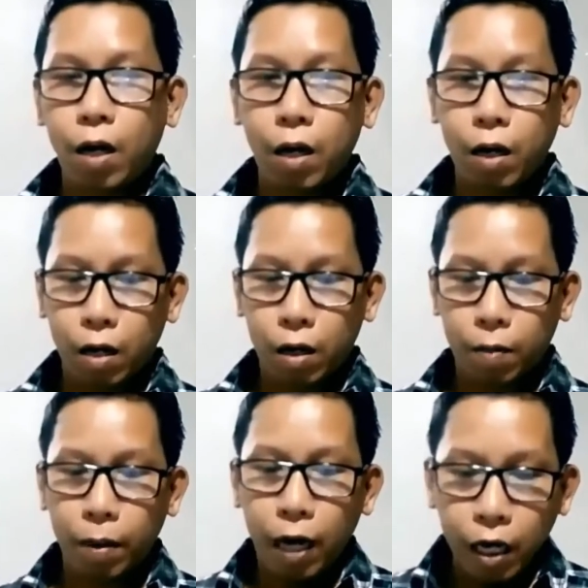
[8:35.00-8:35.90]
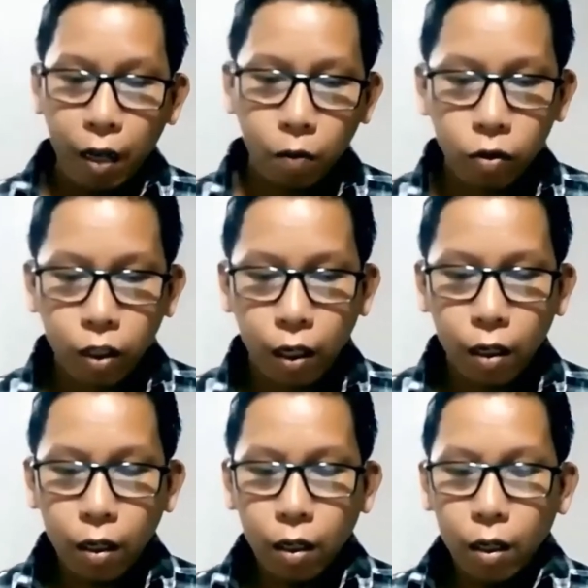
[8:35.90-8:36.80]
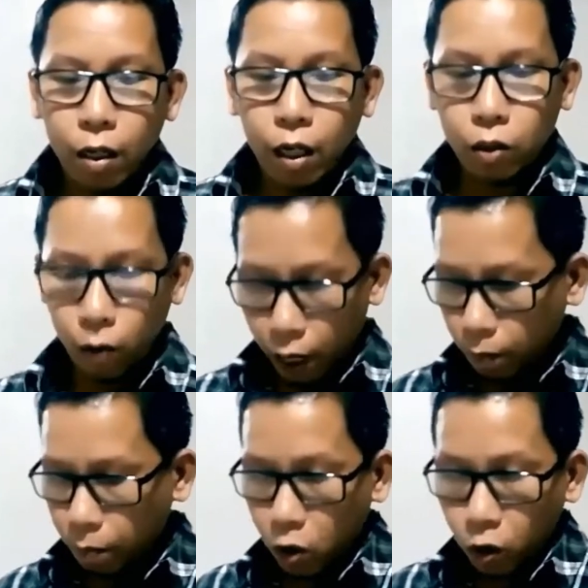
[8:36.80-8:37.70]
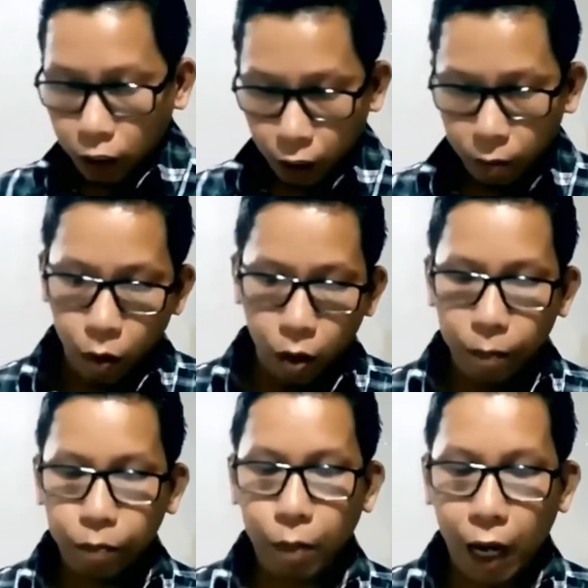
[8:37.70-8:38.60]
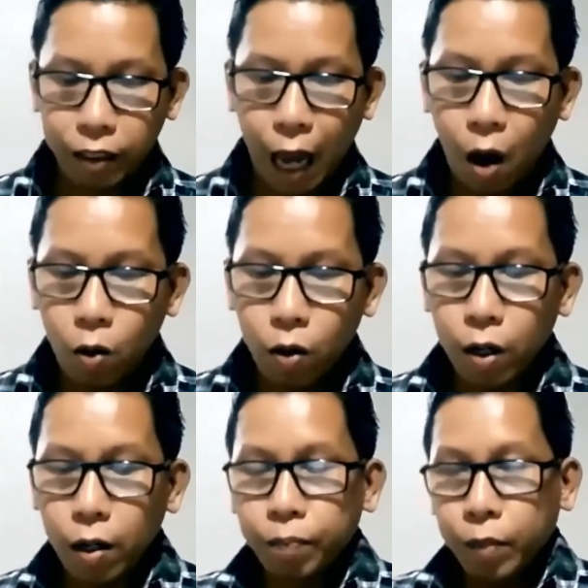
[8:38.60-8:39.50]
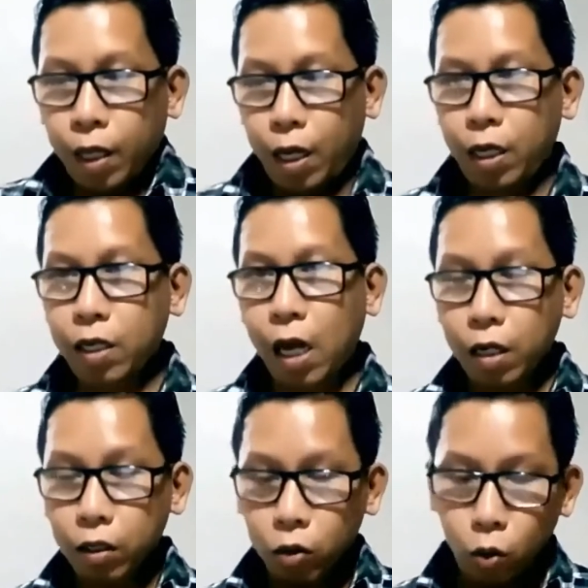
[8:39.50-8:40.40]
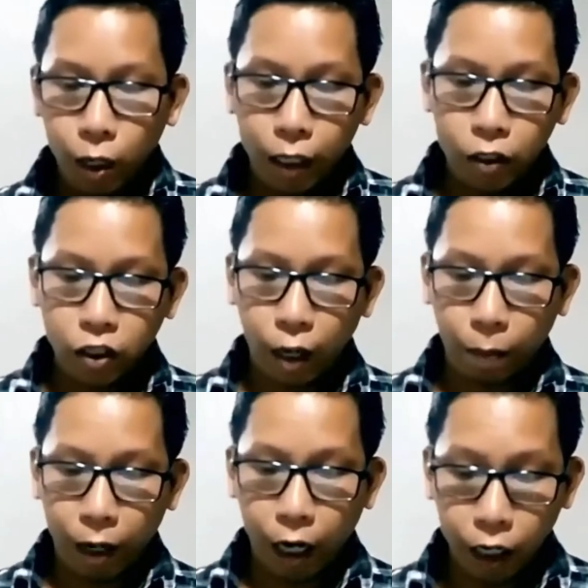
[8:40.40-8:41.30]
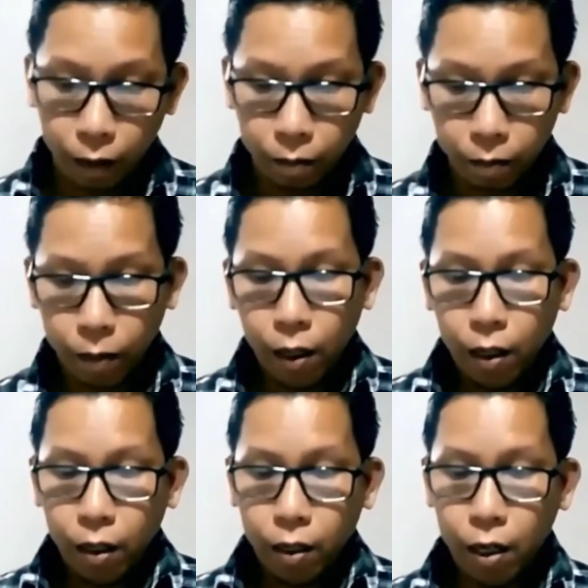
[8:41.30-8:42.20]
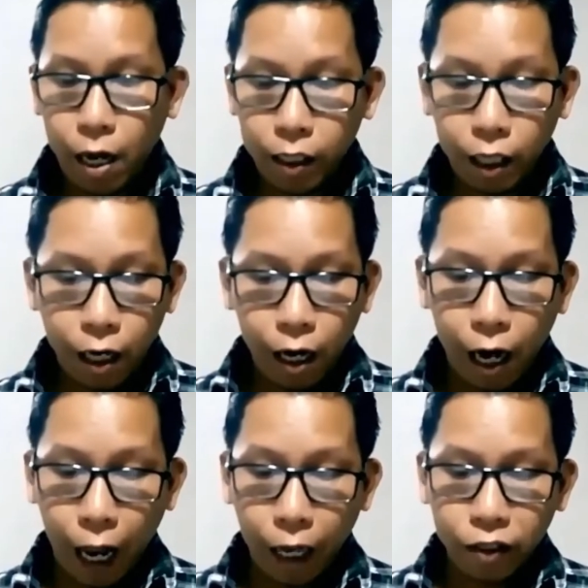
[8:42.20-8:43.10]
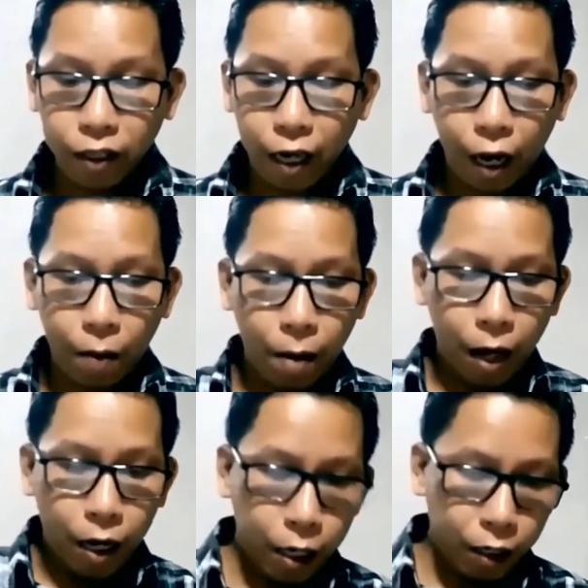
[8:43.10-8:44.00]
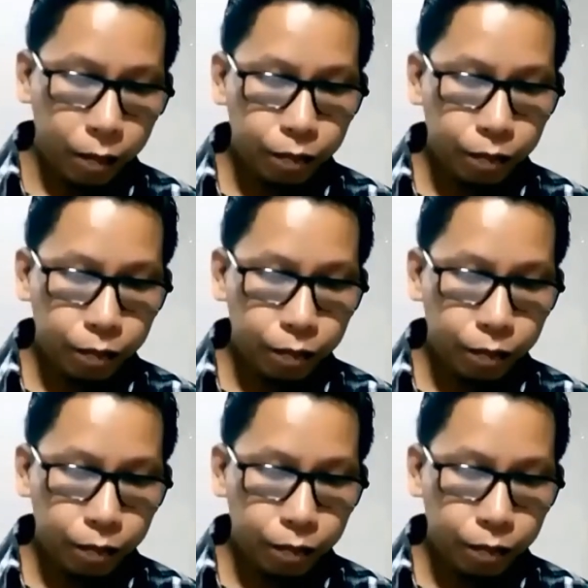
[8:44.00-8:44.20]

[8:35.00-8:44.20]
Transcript: uh, ah, pananim, kundi ito ay figuratibo, mga taong inahalin tulad sa pananim na dinala sa kamalig.